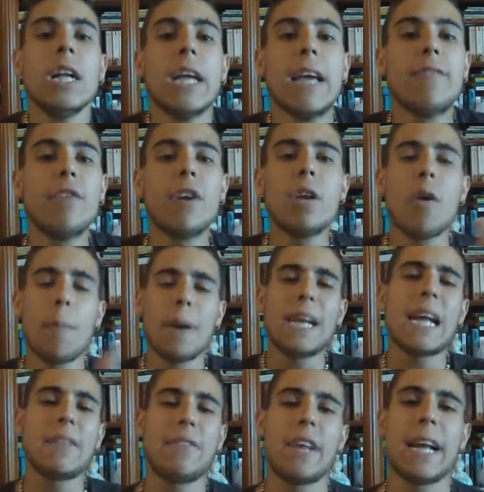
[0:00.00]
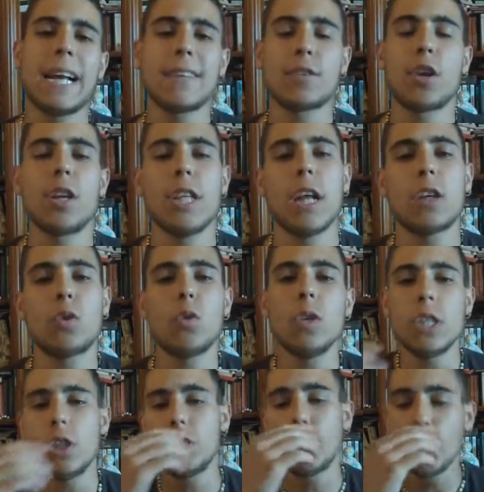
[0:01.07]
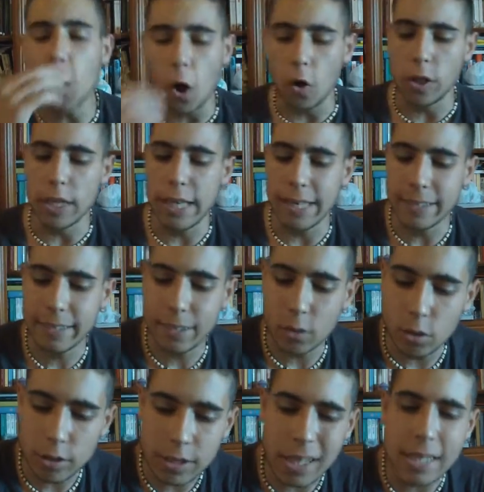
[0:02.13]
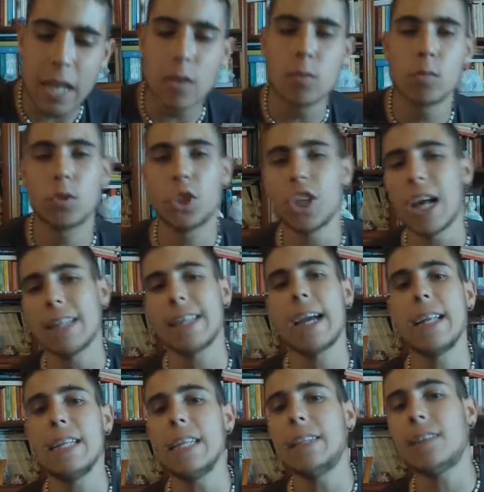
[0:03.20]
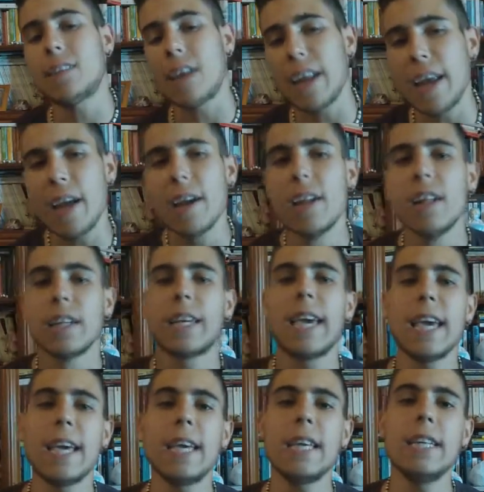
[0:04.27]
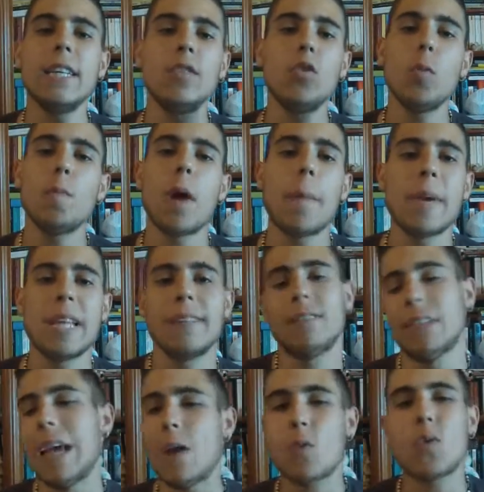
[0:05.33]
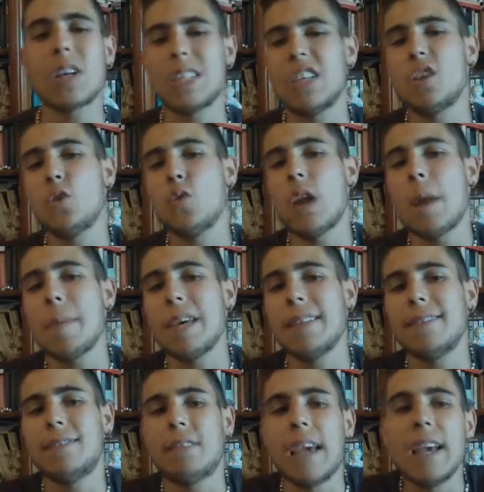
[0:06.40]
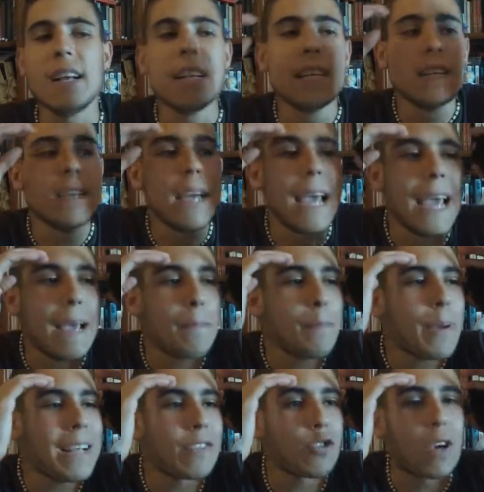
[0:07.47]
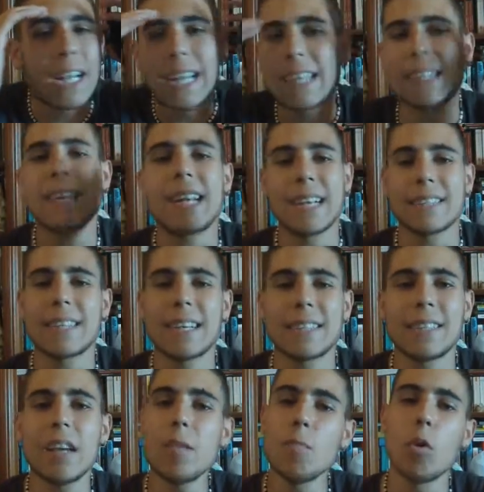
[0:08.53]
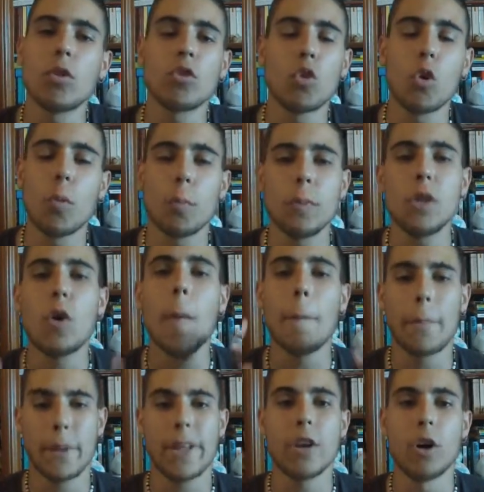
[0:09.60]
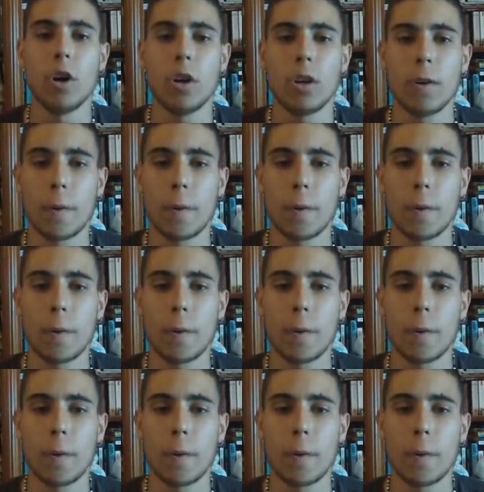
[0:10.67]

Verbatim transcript: E volevo parlarvi ragazzuoli di alcuni giochi che sono stati annunciati all'E3 Che indubbiamente, quasi sicuramente E penso anche se cascasse il mondo mi comprerò